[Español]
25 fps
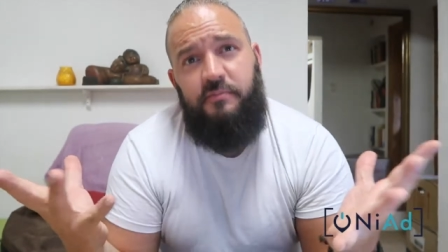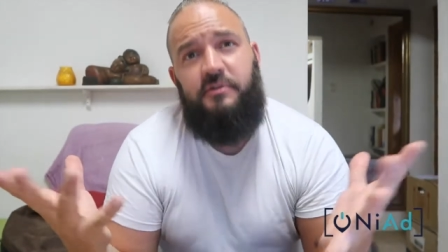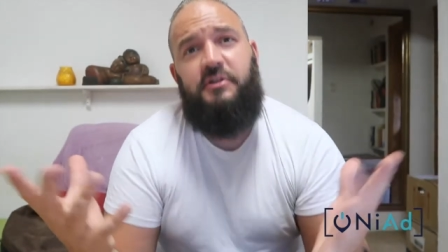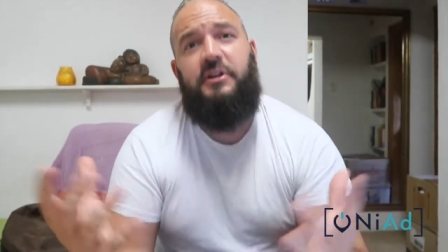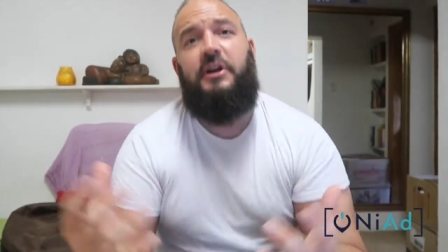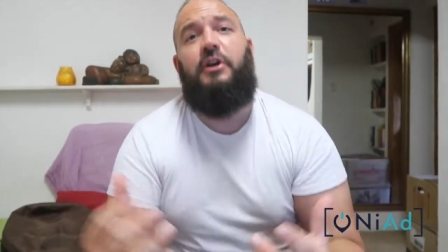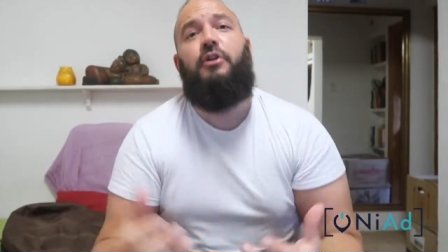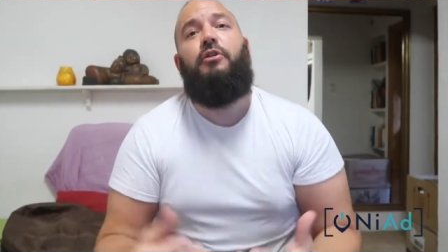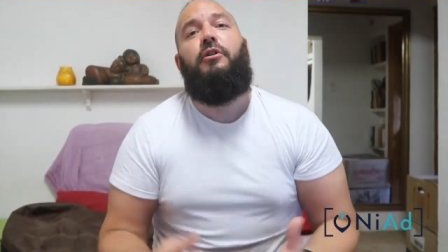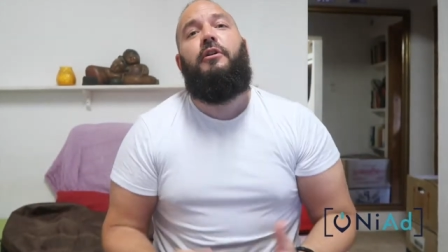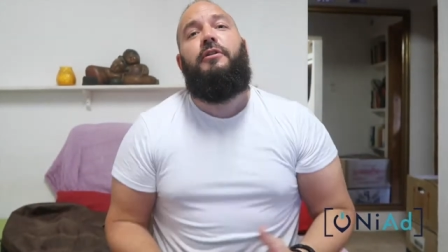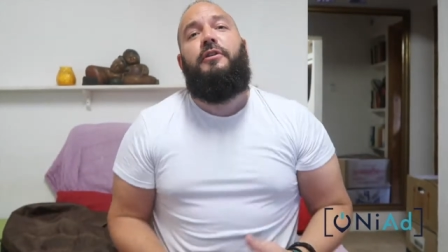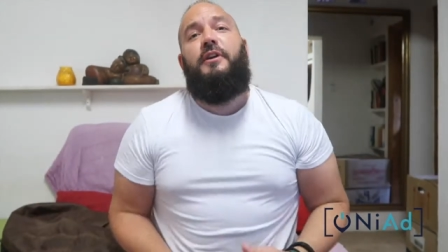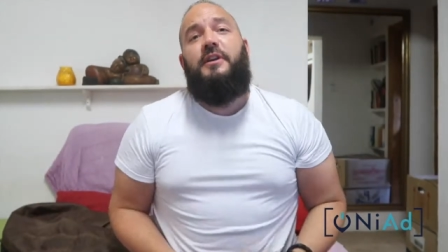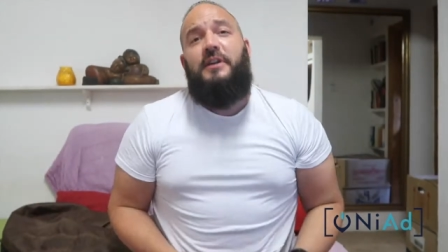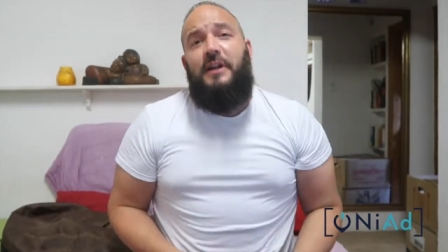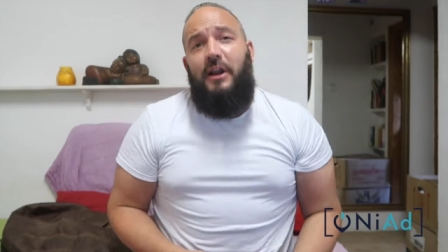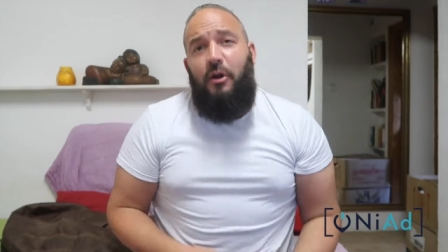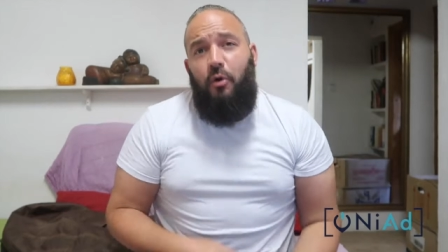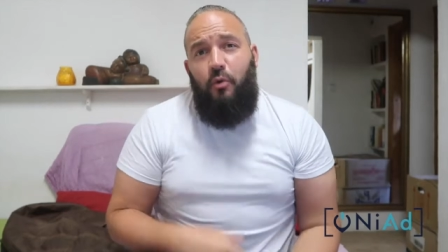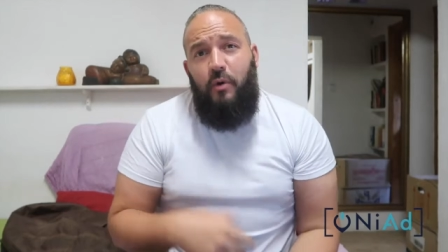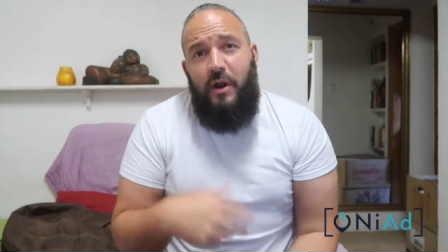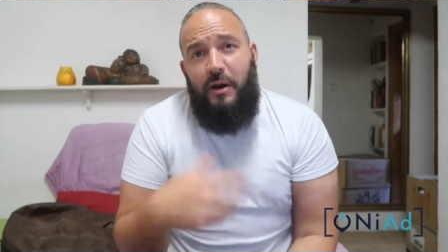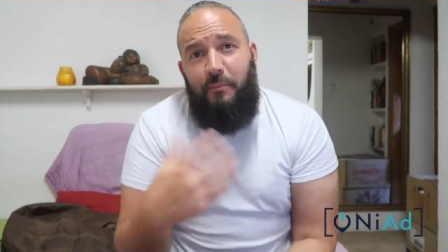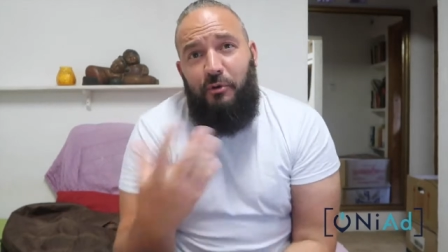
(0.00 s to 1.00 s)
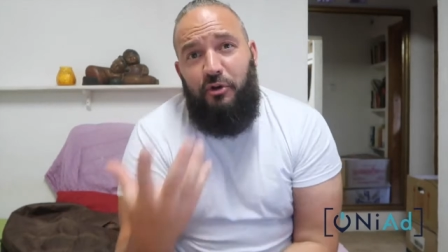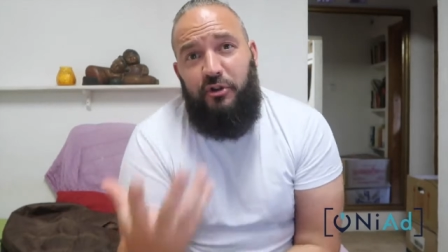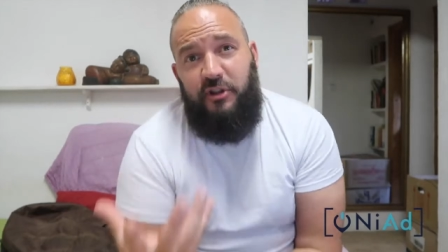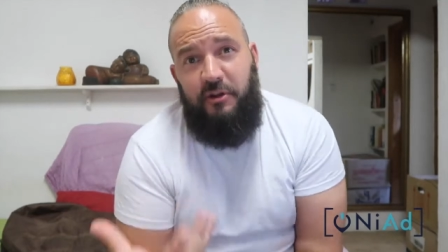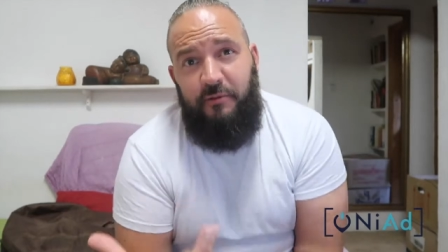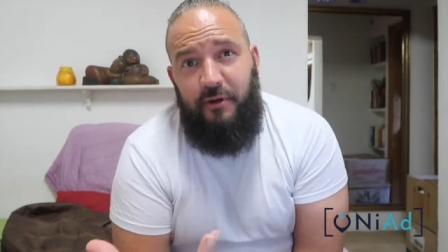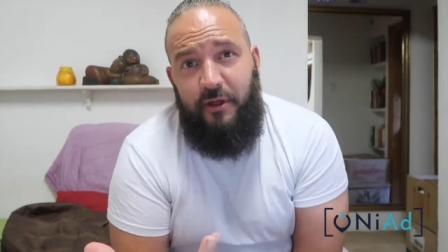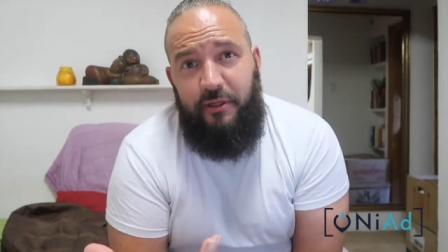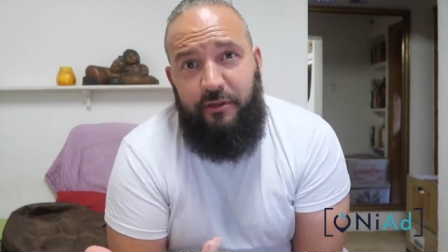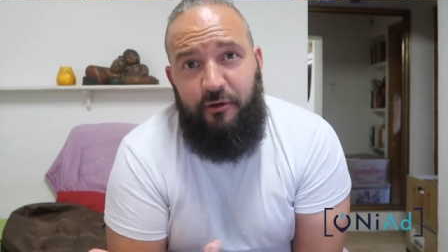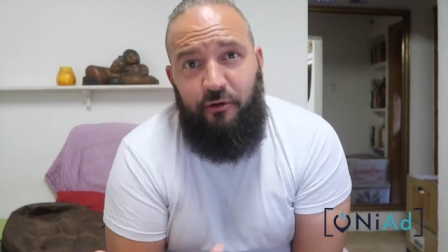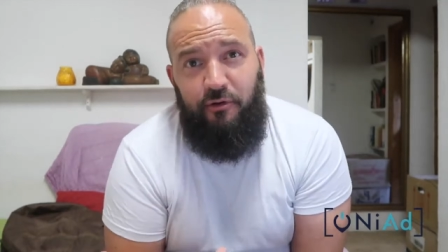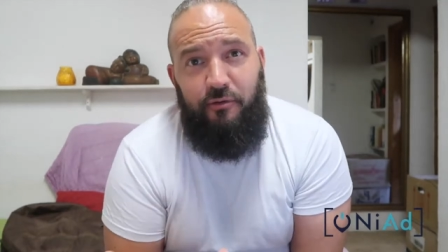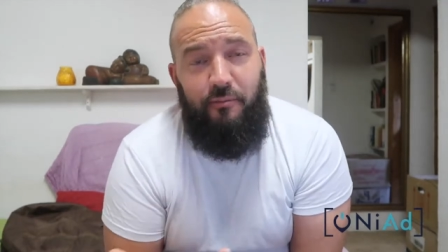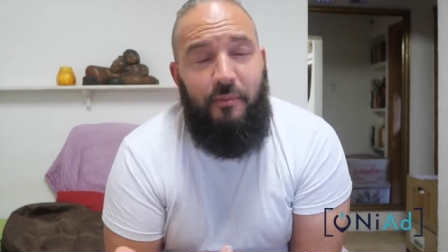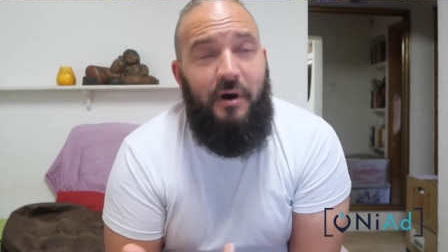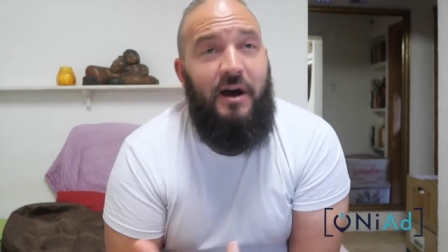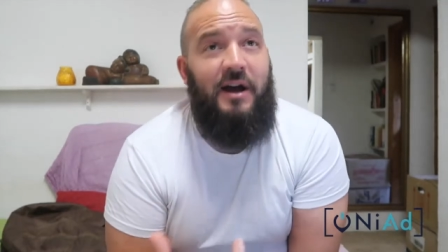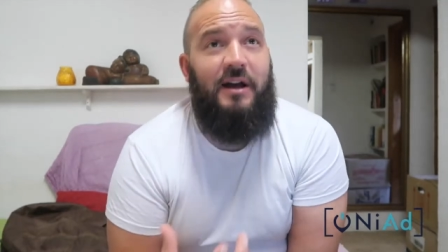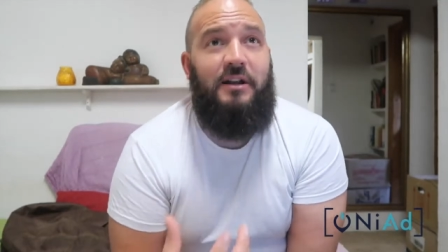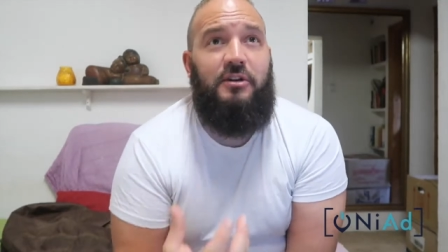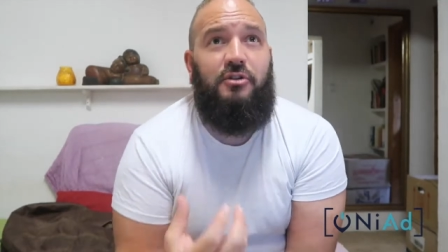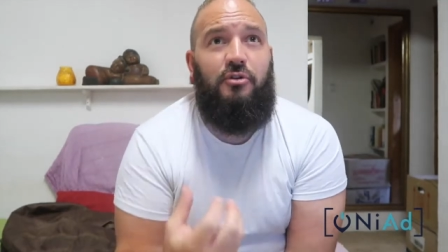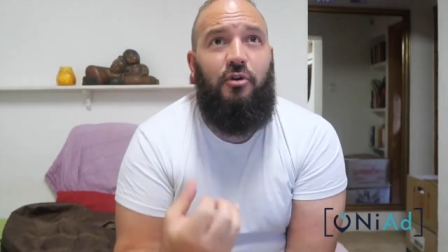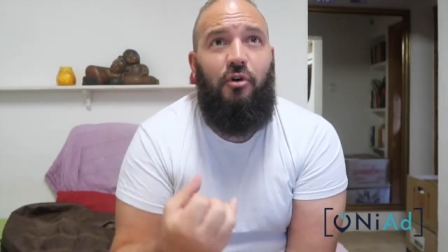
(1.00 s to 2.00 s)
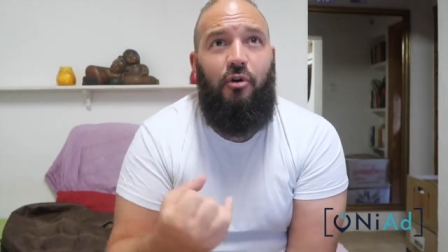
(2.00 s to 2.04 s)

si conocéis alguna motivación más